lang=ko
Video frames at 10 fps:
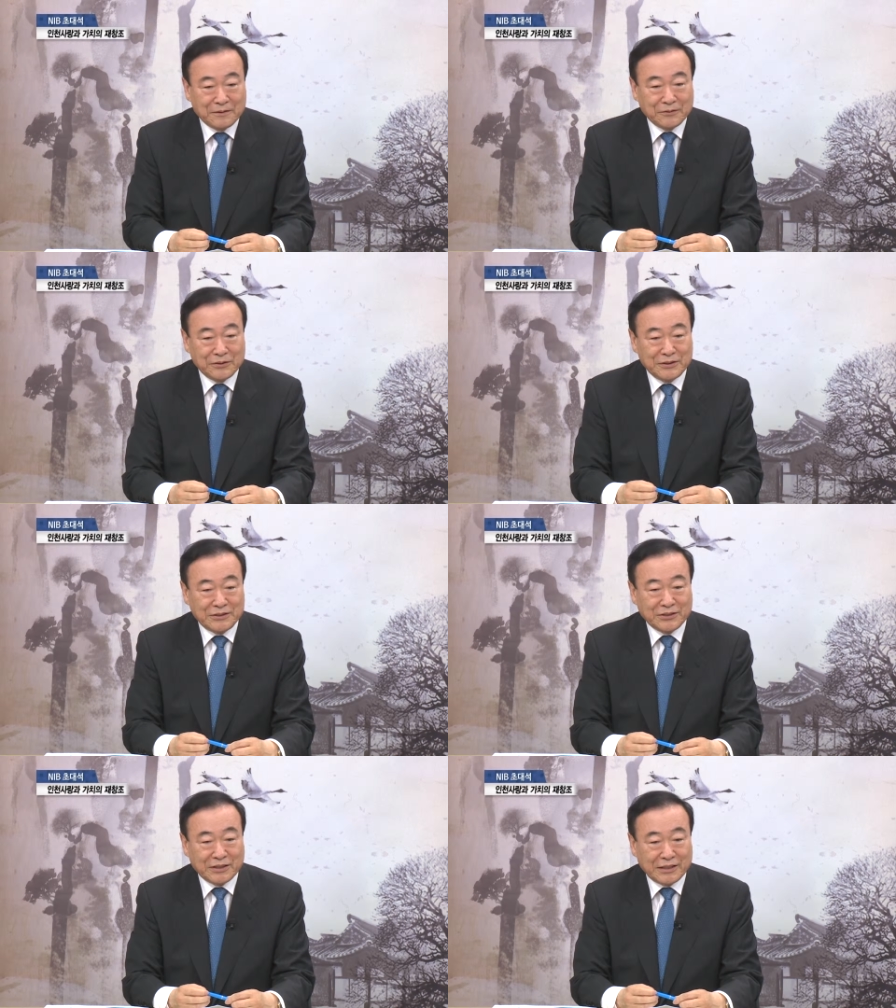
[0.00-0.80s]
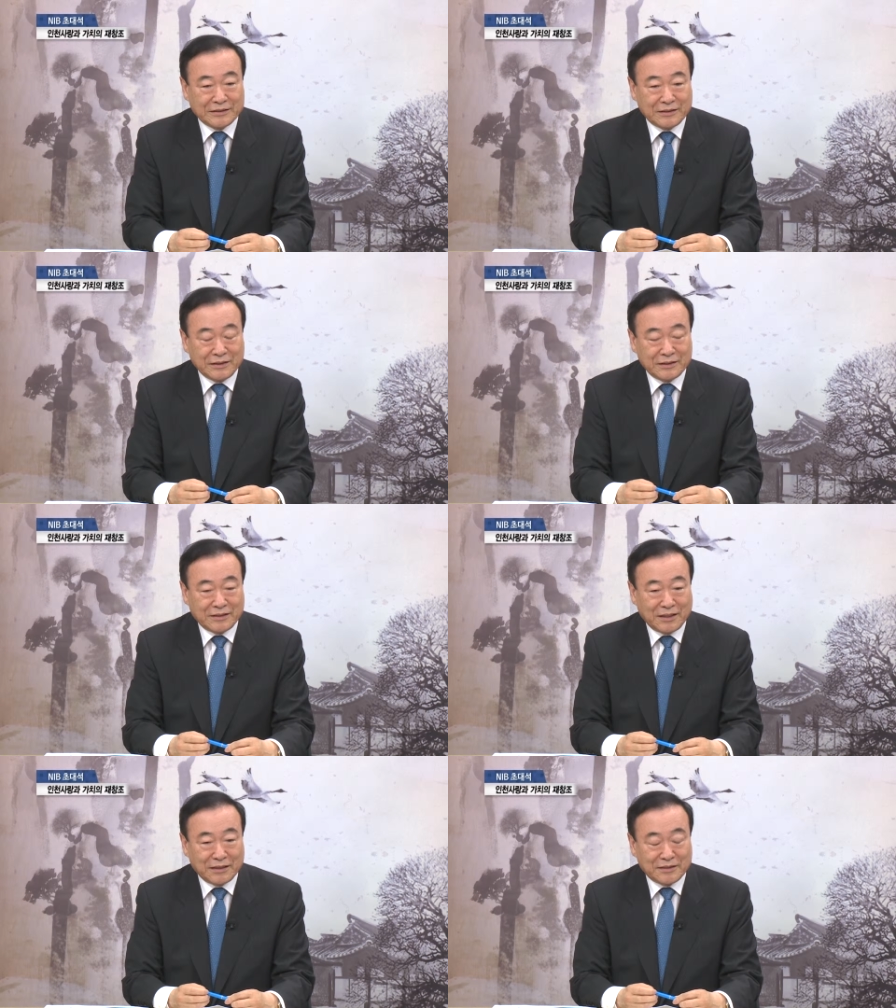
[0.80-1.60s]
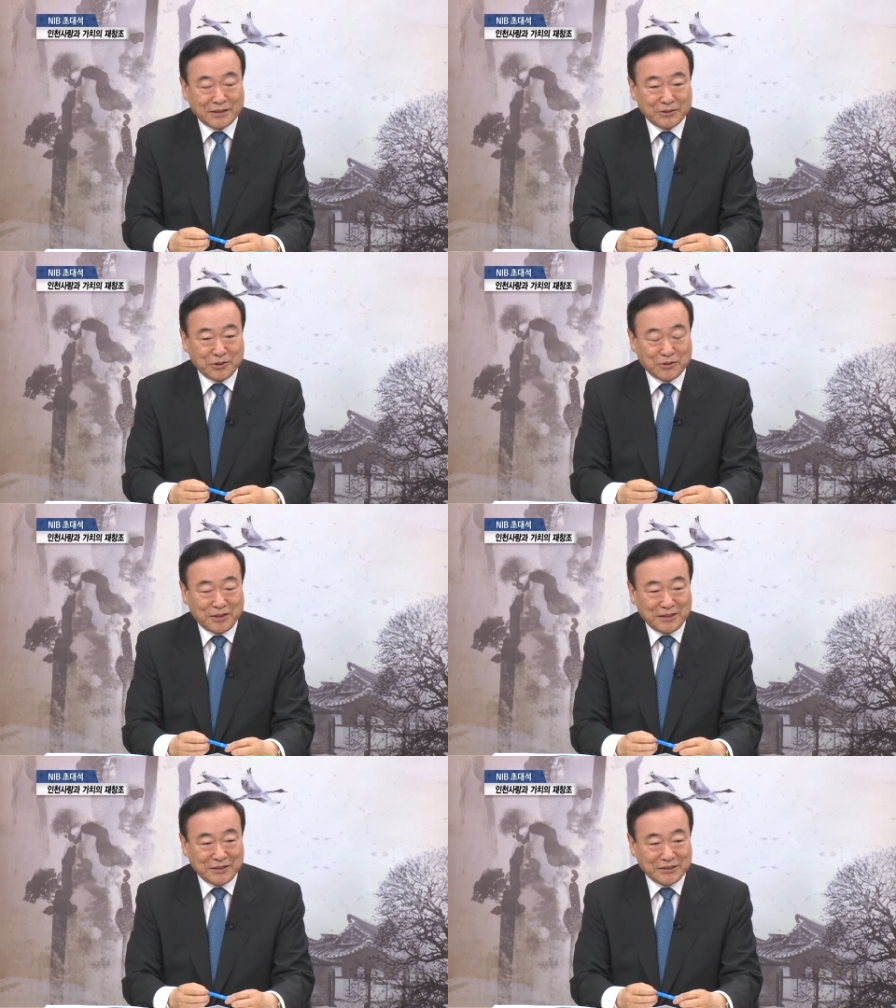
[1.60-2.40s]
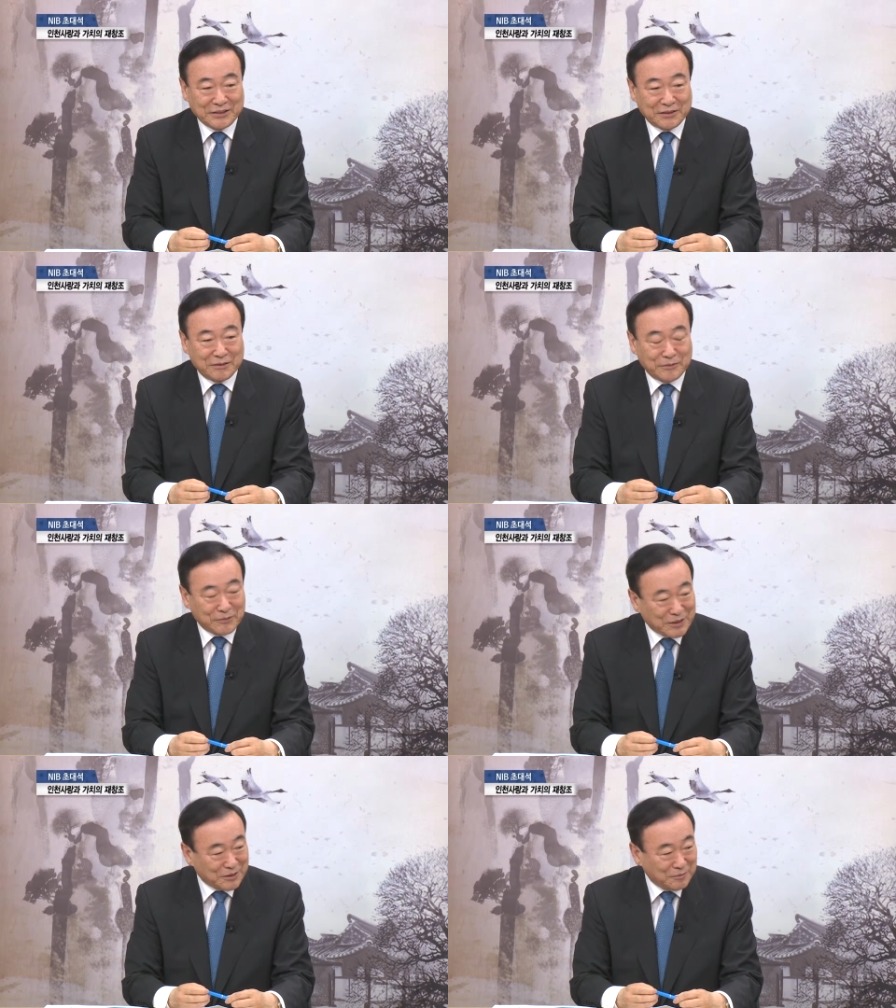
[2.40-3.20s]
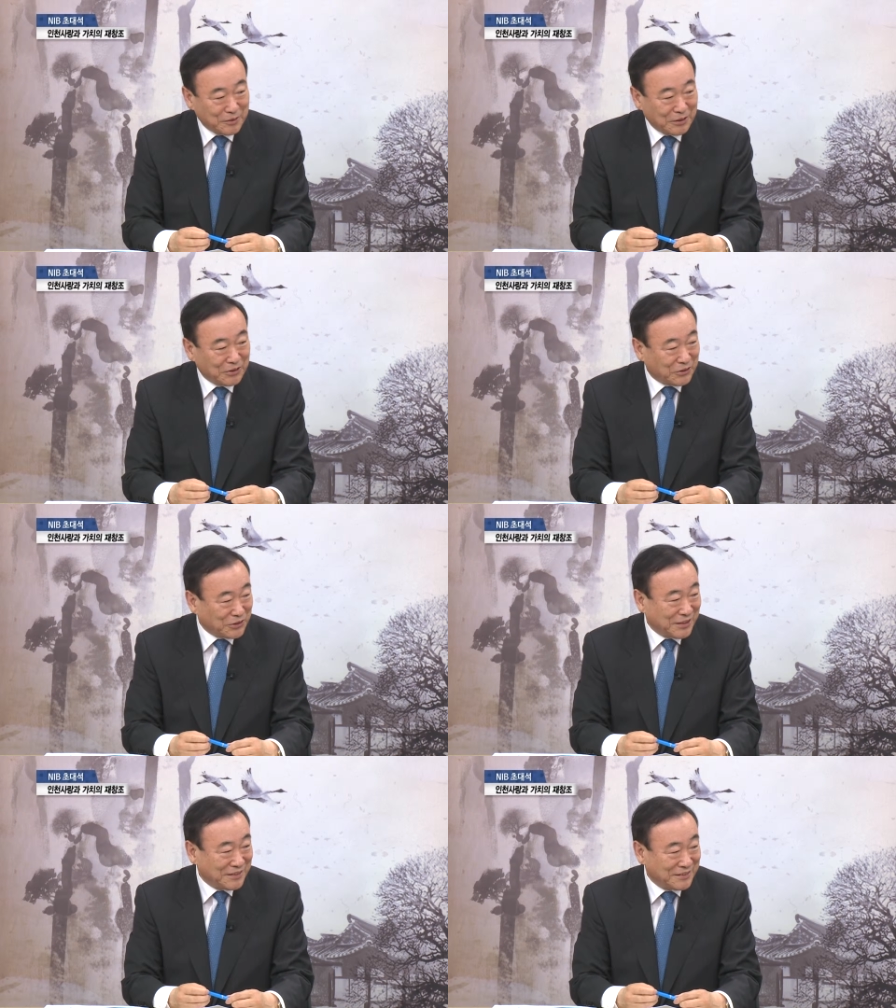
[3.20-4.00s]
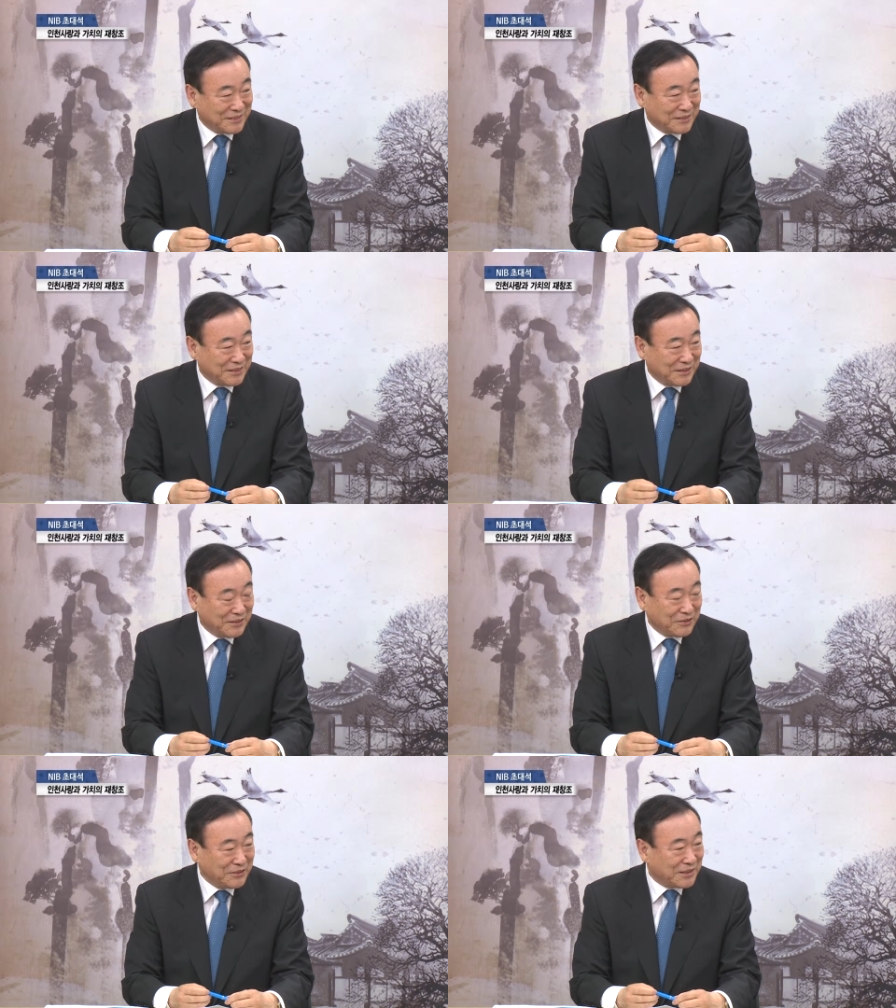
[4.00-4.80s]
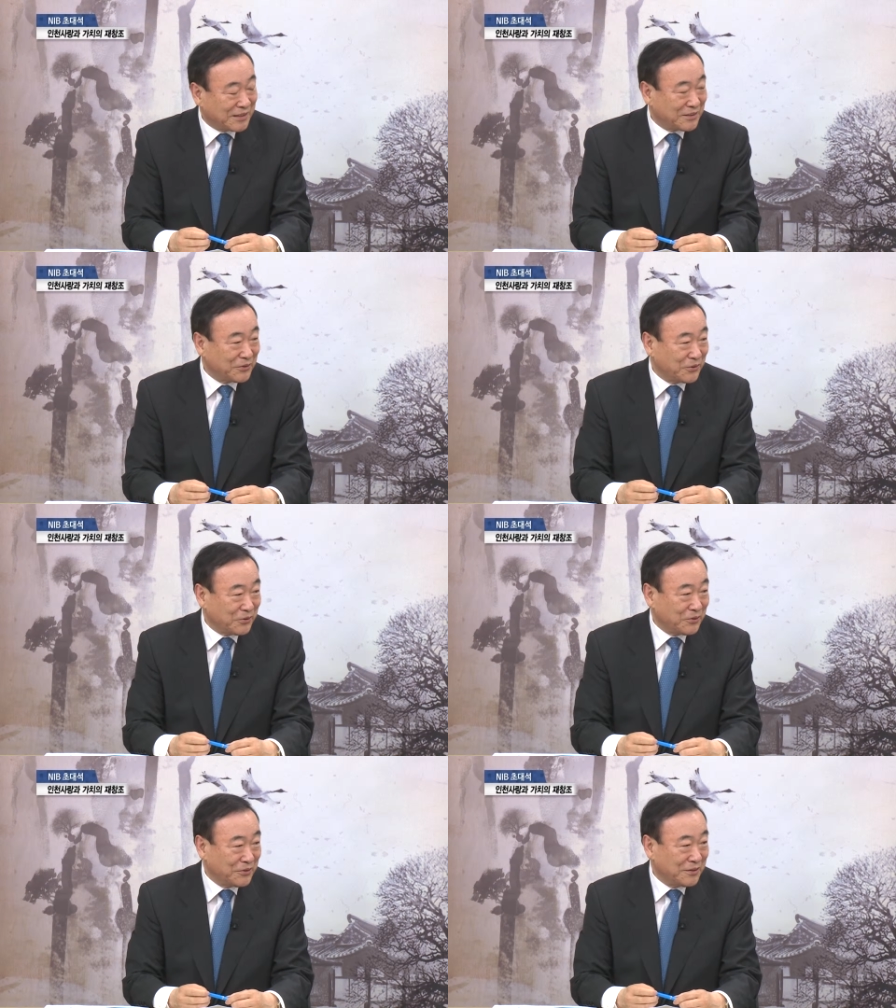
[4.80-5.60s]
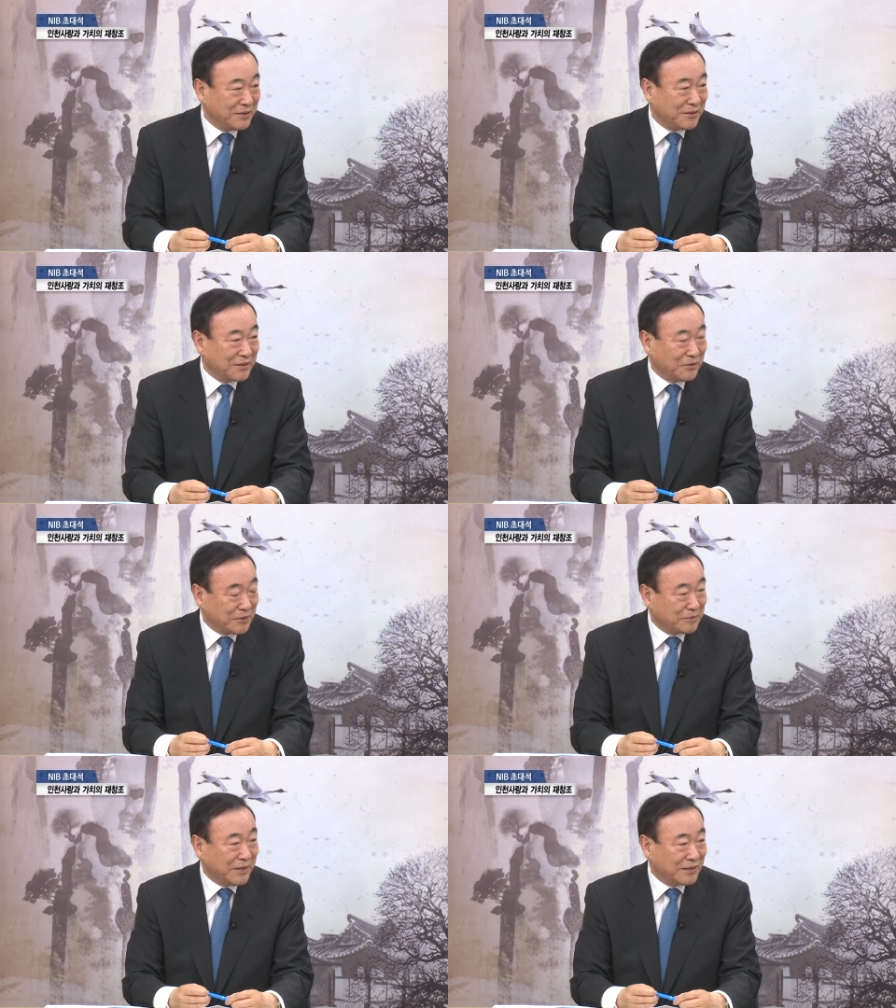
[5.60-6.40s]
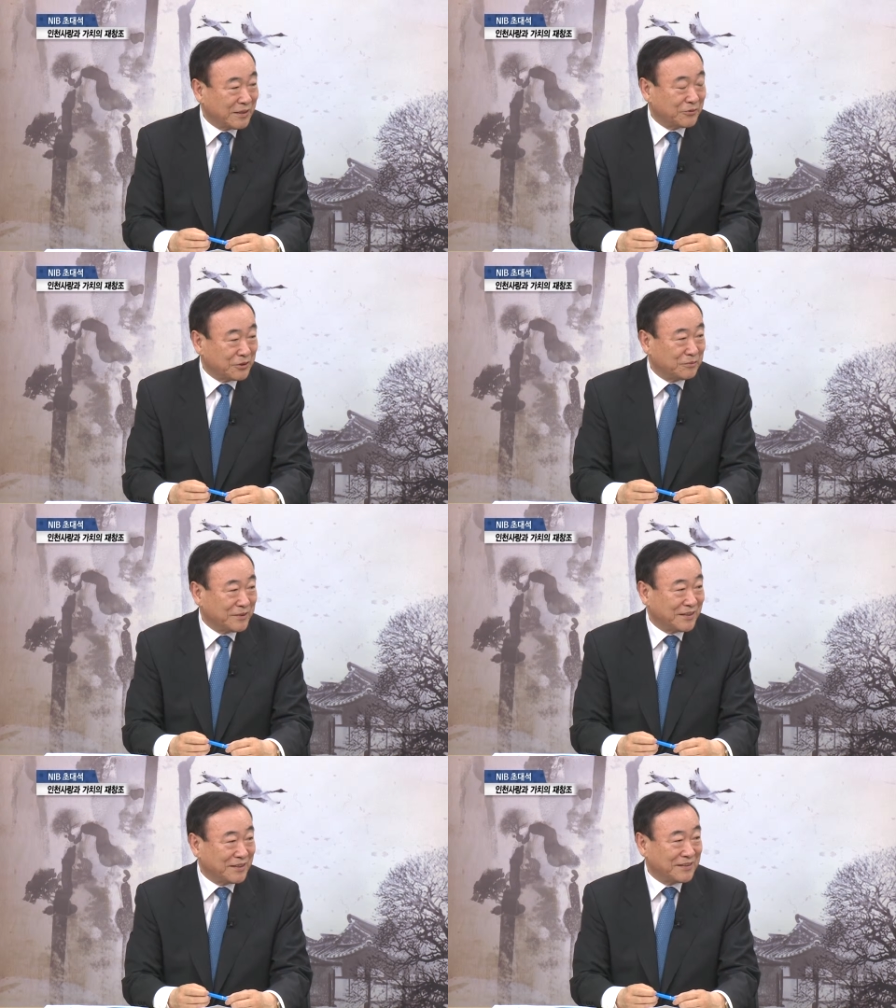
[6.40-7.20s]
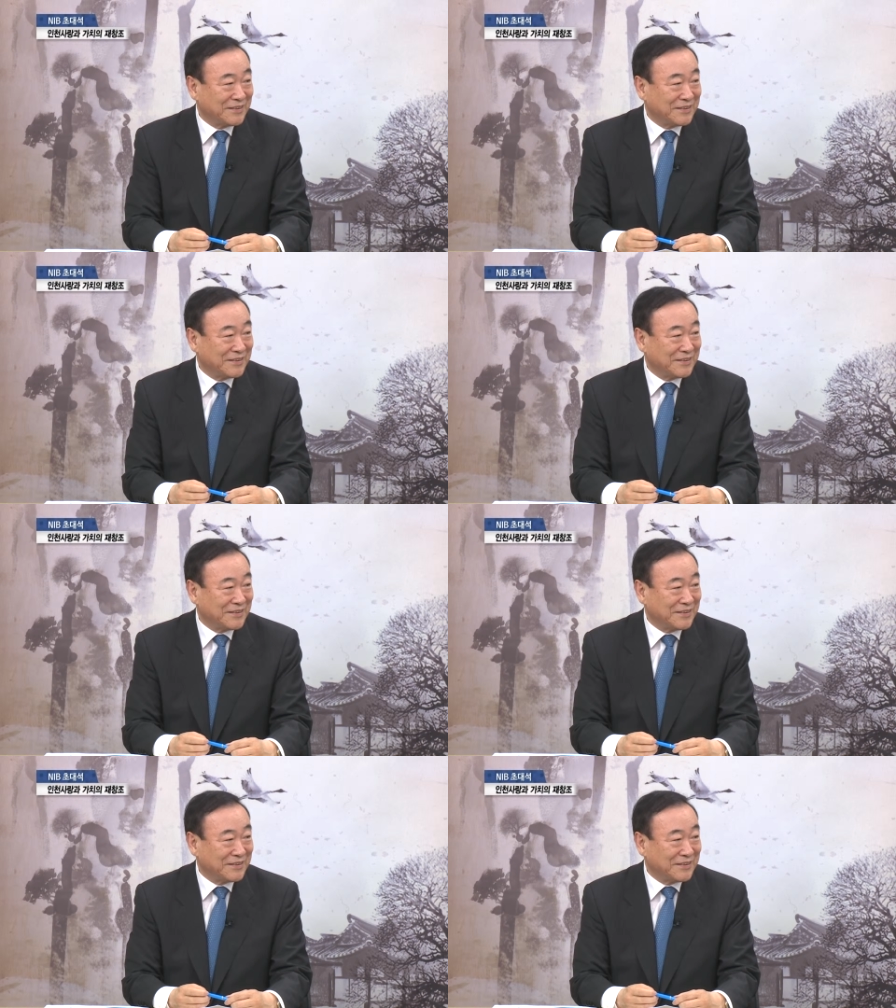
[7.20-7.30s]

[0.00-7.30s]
또 인천 가치의 재창조 관련해서 네가 얼마만큼 걱정했는지 하는 자성도 겸해서 많이 하고 있습니다.